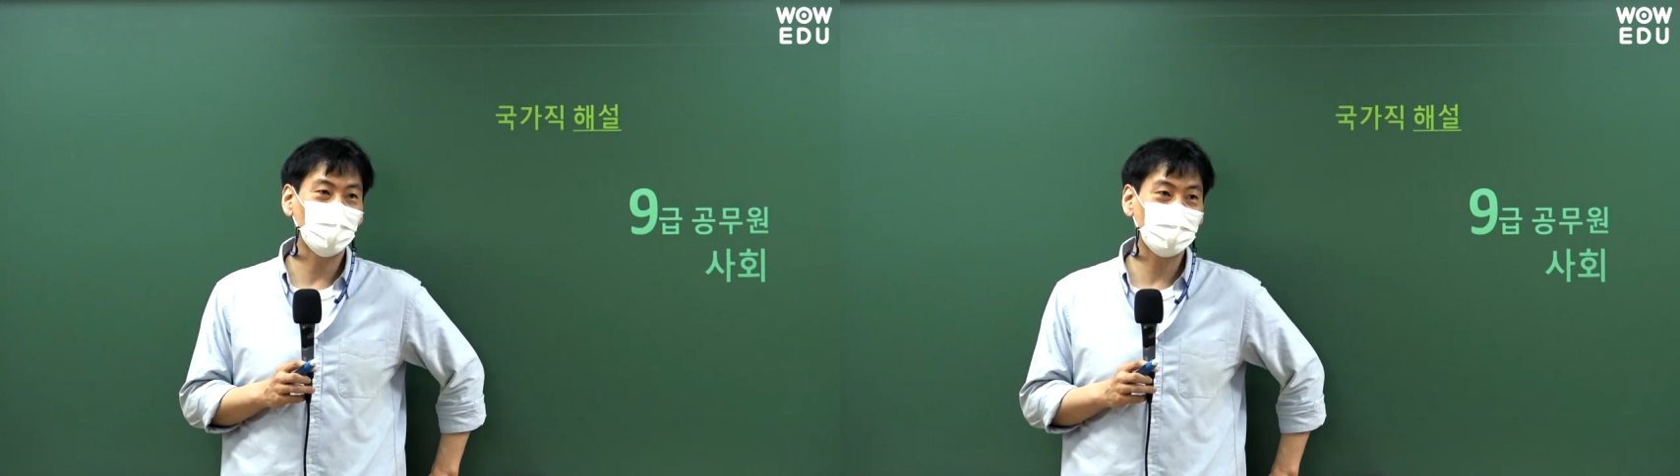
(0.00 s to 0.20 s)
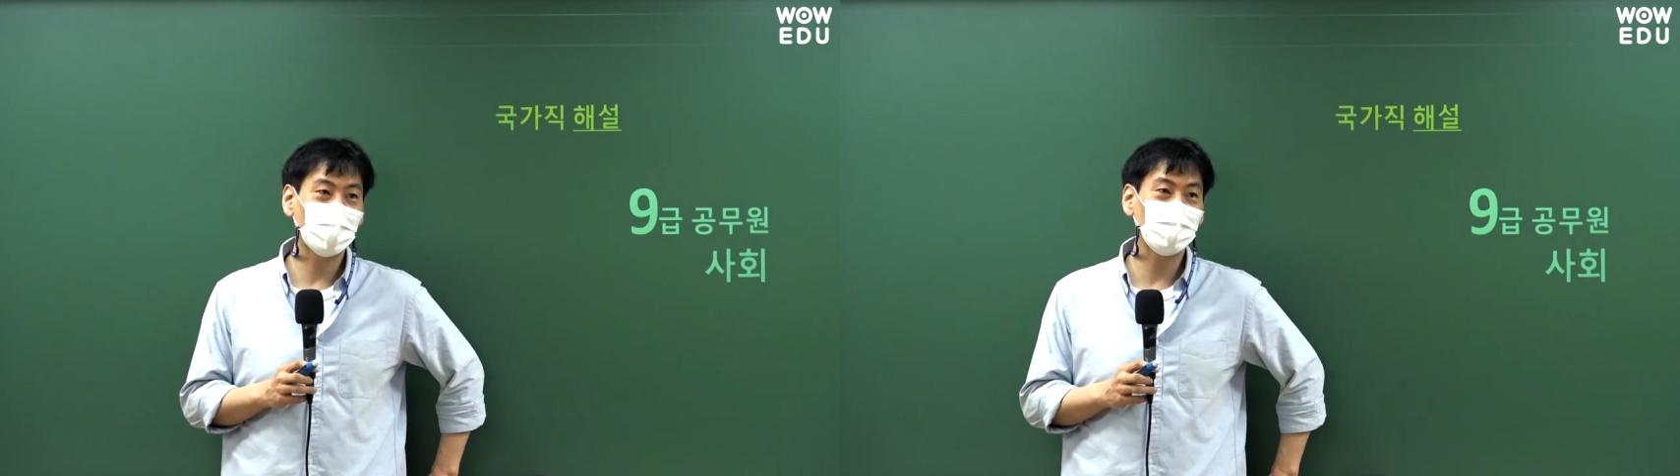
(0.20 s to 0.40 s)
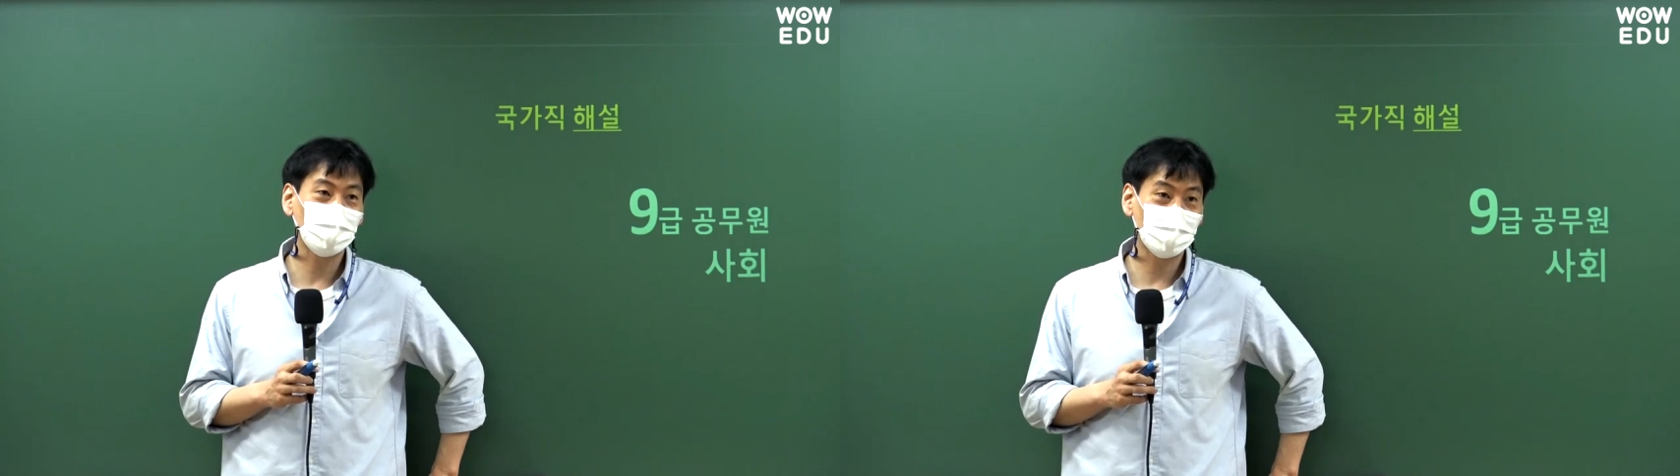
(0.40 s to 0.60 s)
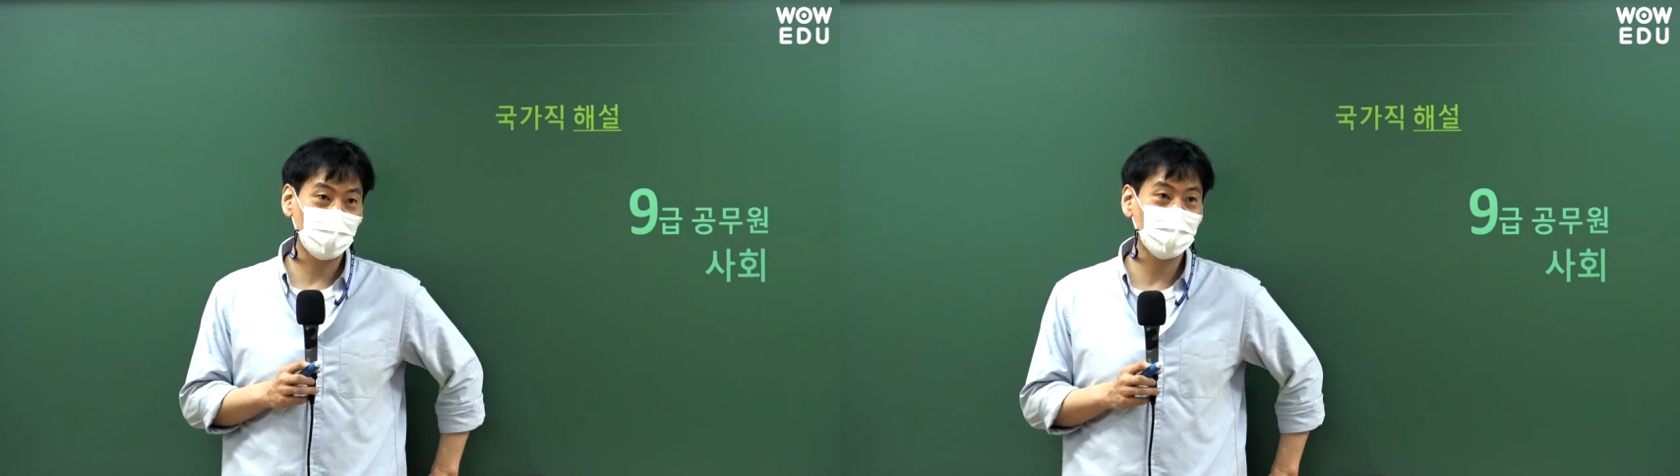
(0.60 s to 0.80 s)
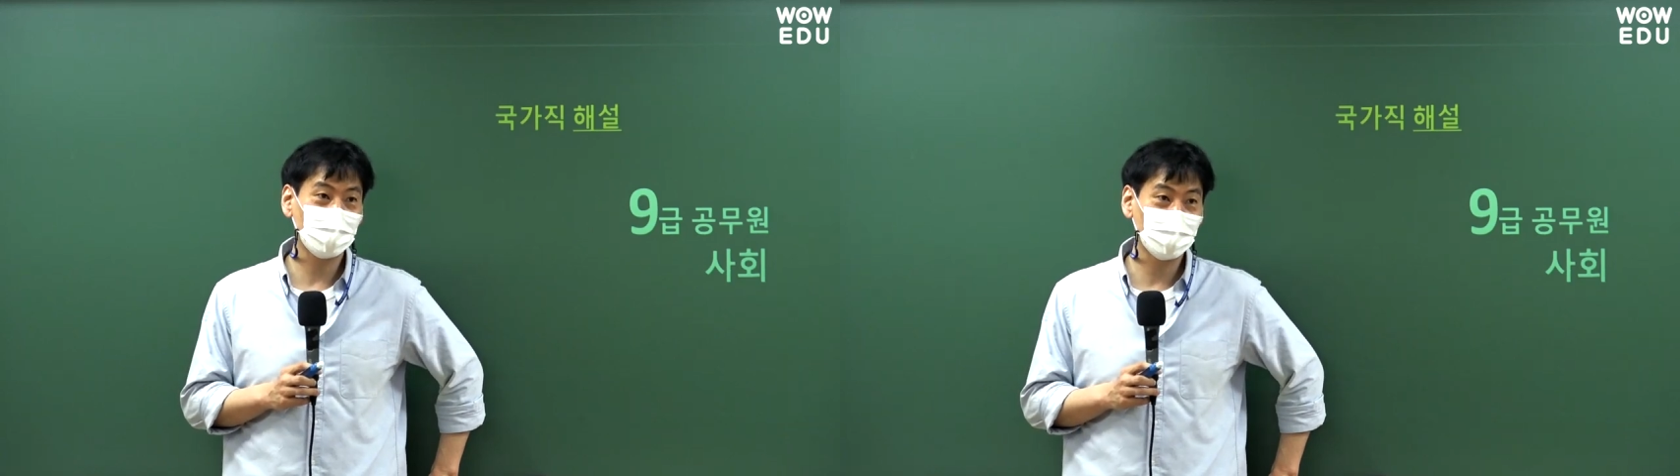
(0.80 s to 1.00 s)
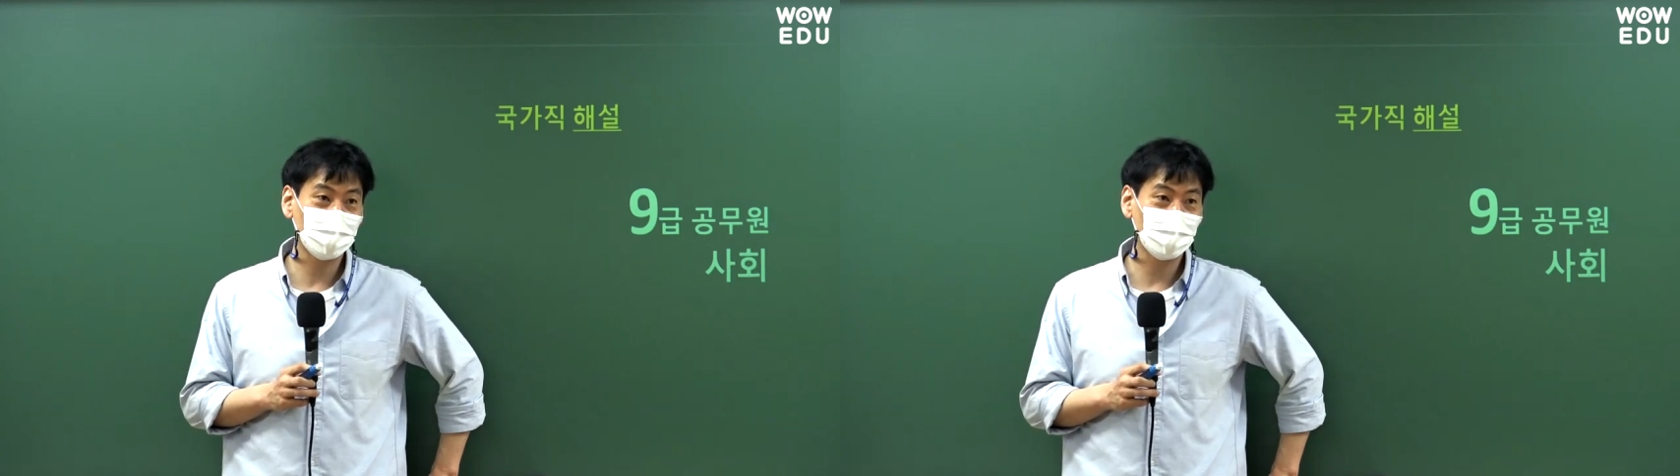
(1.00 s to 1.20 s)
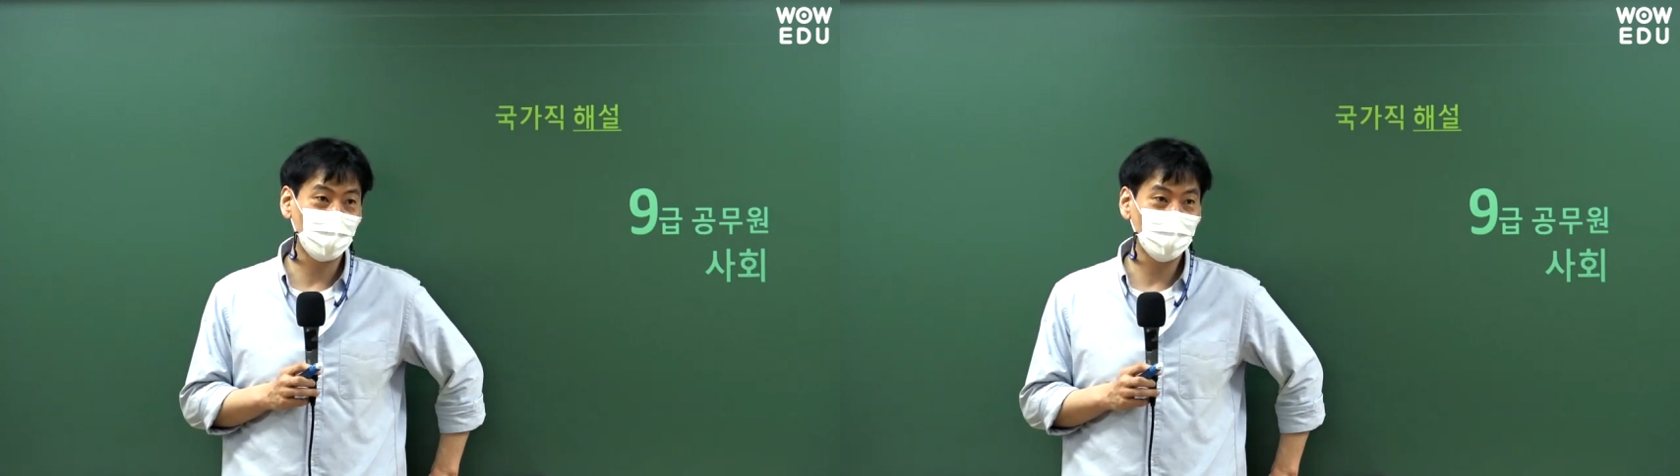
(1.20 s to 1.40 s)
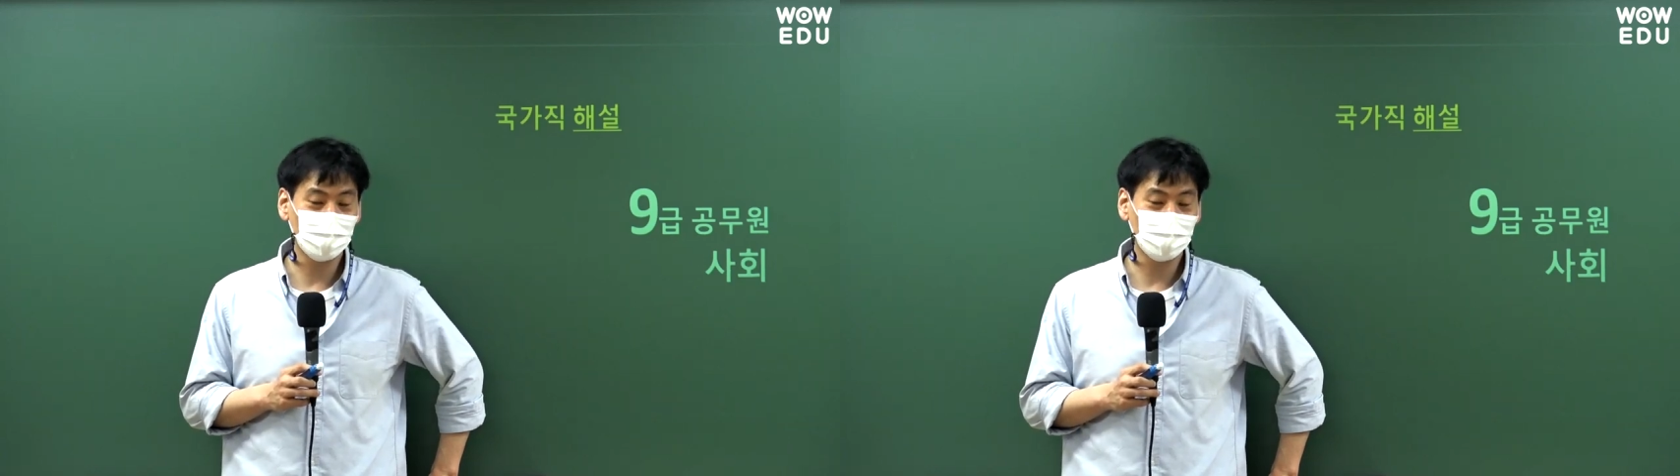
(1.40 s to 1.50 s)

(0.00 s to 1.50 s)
없다라고 저는 생각이 들거든요.